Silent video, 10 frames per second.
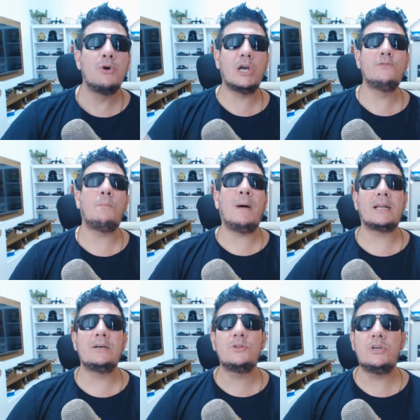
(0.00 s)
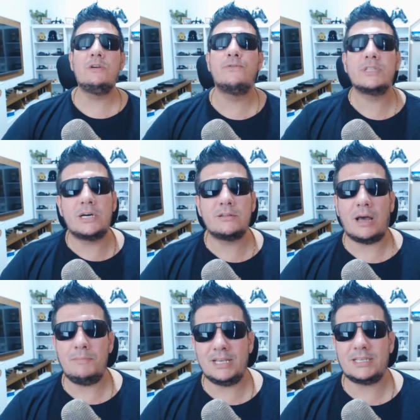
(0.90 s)
Porque eu vou parando e vou dando
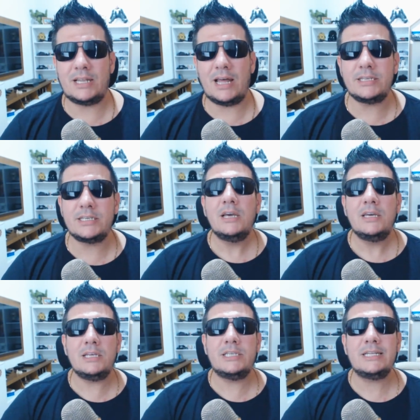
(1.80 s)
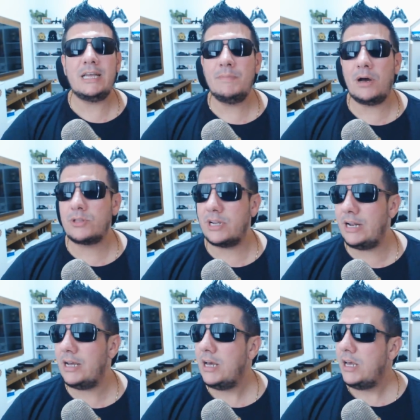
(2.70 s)
as minhas análises. E assim terminar o
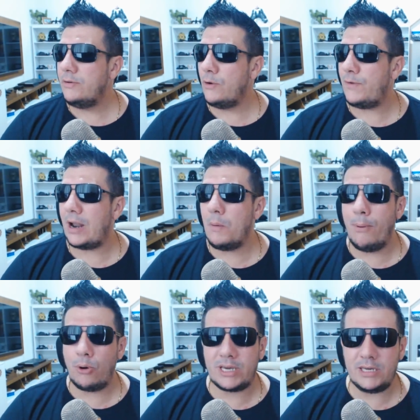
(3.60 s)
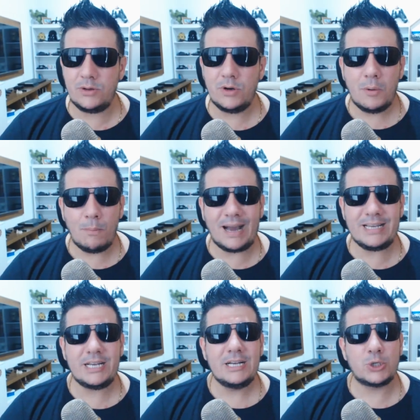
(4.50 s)
trailer, eu vou falar um pouquinho
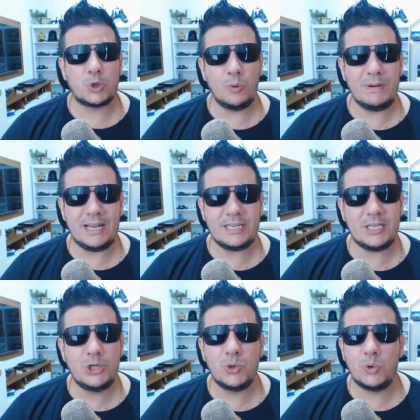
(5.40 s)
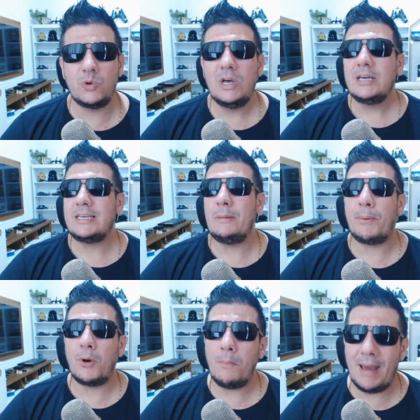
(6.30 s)
mais sobre esse jogo que
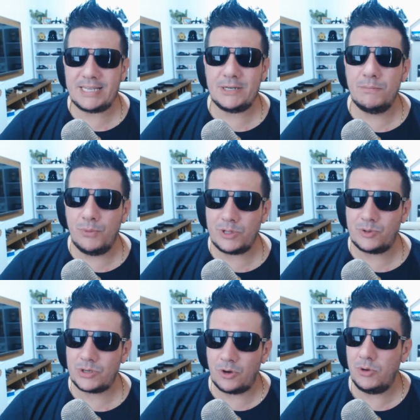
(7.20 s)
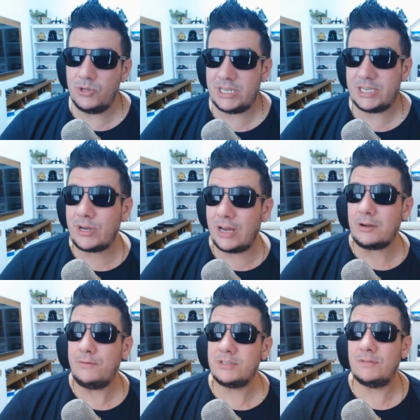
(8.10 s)
promete muito. E como eu disse, eu
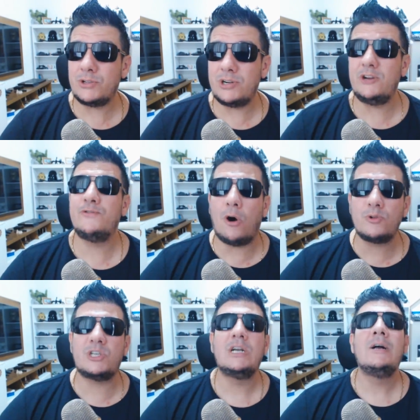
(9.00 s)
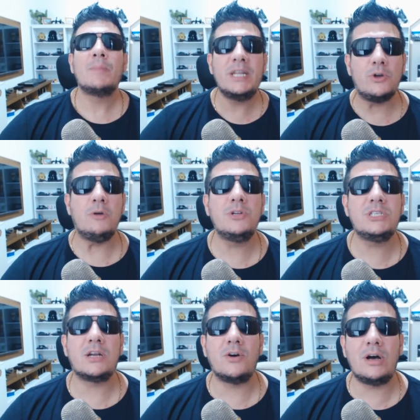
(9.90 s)
quero que o Venus Aventureiros volte em
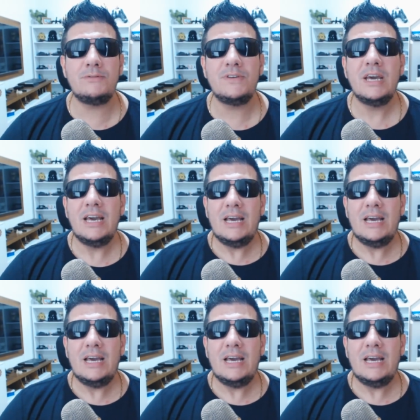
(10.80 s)
2019.